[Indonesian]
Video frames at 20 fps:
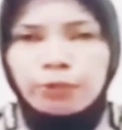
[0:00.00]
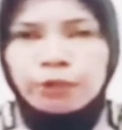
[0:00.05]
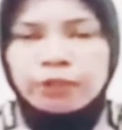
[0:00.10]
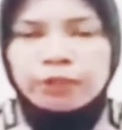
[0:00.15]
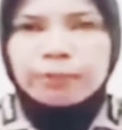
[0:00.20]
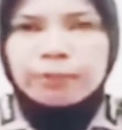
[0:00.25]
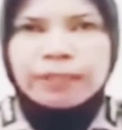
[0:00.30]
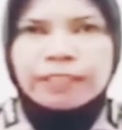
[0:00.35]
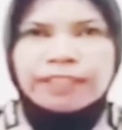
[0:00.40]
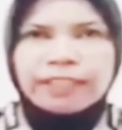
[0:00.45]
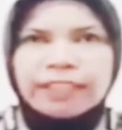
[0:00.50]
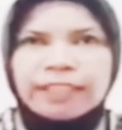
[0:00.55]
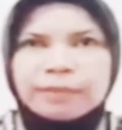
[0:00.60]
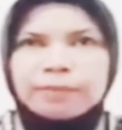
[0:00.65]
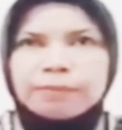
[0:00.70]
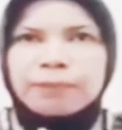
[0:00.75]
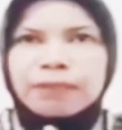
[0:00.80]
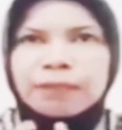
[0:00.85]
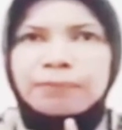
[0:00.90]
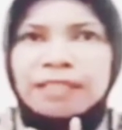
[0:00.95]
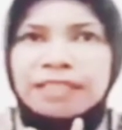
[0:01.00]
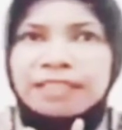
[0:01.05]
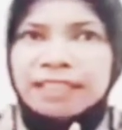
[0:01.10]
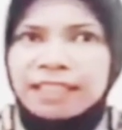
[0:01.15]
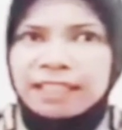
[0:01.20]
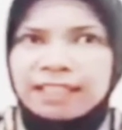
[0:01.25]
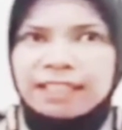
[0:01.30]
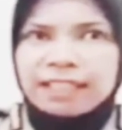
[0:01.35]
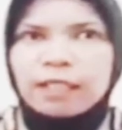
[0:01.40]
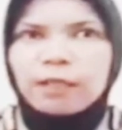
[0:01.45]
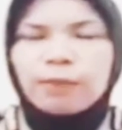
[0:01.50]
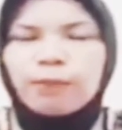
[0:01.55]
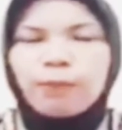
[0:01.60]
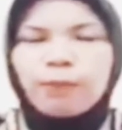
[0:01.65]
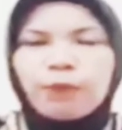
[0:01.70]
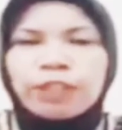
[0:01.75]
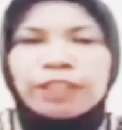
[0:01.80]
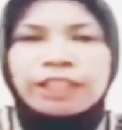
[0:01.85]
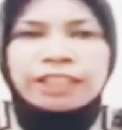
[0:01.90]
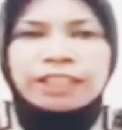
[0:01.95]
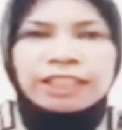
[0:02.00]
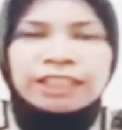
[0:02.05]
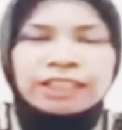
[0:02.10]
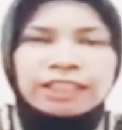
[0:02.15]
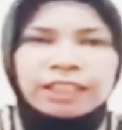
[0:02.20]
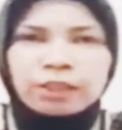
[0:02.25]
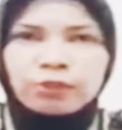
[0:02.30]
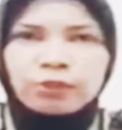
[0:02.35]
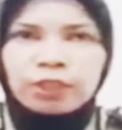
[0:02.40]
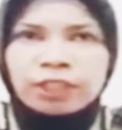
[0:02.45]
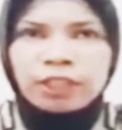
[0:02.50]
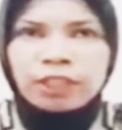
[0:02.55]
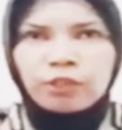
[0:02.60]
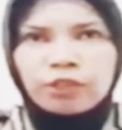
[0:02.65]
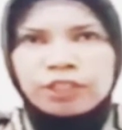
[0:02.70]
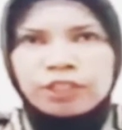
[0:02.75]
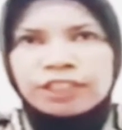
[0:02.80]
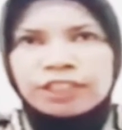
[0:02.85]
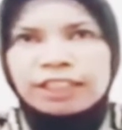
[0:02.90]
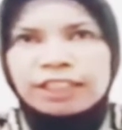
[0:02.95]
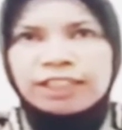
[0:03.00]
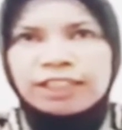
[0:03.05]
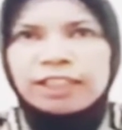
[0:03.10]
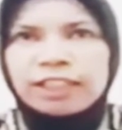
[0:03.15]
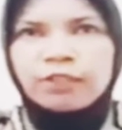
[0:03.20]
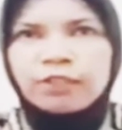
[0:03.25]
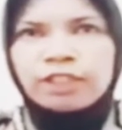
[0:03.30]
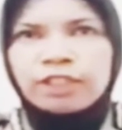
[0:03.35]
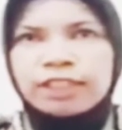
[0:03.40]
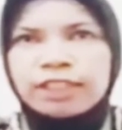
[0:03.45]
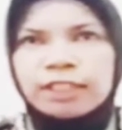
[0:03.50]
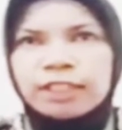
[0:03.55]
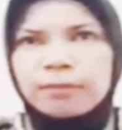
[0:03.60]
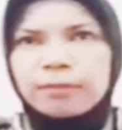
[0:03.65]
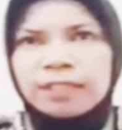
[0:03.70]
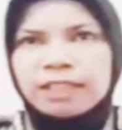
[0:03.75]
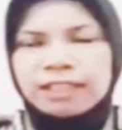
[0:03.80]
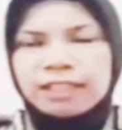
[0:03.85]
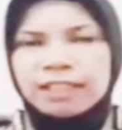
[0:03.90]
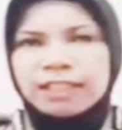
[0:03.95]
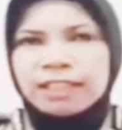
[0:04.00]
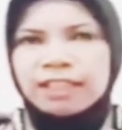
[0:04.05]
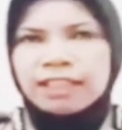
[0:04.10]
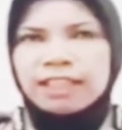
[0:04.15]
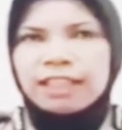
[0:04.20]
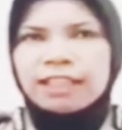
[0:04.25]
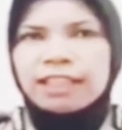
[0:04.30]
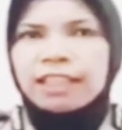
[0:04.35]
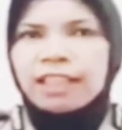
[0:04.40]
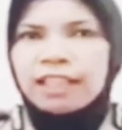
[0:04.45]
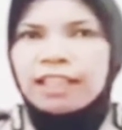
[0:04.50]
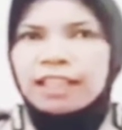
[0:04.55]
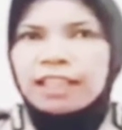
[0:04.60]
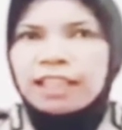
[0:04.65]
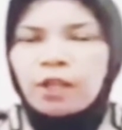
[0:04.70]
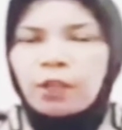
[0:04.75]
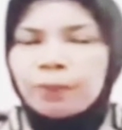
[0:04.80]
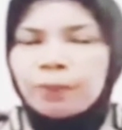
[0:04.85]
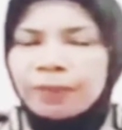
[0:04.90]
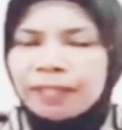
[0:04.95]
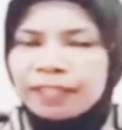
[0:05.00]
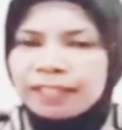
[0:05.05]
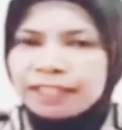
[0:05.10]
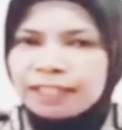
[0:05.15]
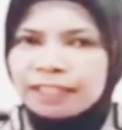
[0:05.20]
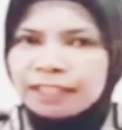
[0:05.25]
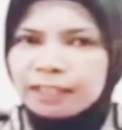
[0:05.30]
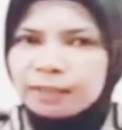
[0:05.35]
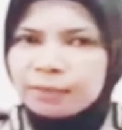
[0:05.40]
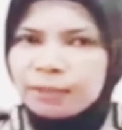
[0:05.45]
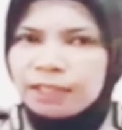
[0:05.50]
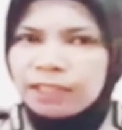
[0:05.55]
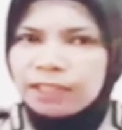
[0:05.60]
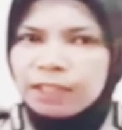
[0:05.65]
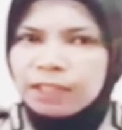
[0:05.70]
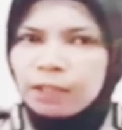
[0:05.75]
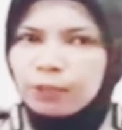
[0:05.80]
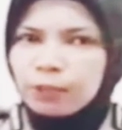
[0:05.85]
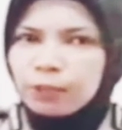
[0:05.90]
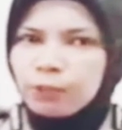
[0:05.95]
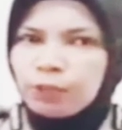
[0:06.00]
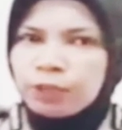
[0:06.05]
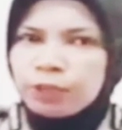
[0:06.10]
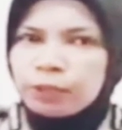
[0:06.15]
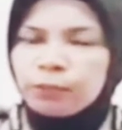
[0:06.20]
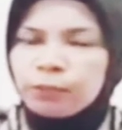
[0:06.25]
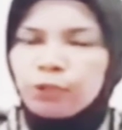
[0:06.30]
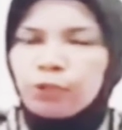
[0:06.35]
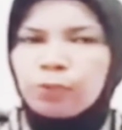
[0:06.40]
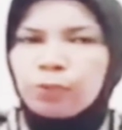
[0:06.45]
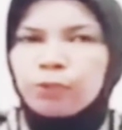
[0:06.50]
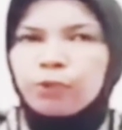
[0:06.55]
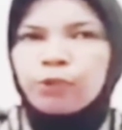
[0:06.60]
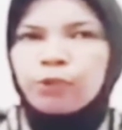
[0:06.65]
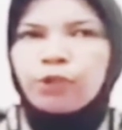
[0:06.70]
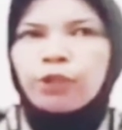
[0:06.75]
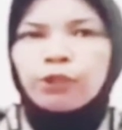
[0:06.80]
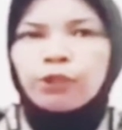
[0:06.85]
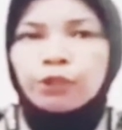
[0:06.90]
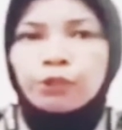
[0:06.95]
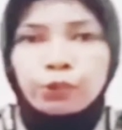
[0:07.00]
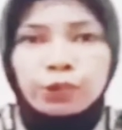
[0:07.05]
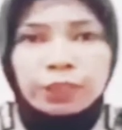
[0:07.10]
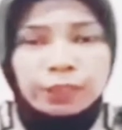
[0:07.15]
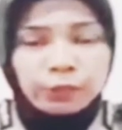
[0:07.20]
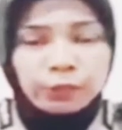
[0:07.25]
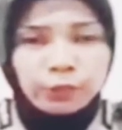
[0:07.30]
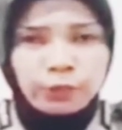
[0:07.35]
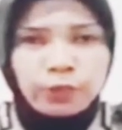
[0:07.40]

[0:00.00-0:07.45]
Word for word: tepatnya 14 hari, Polisi Satuan Lalu Lintas Indonesia melaksanakan operasi zebra tahun 2020. Untuk itu,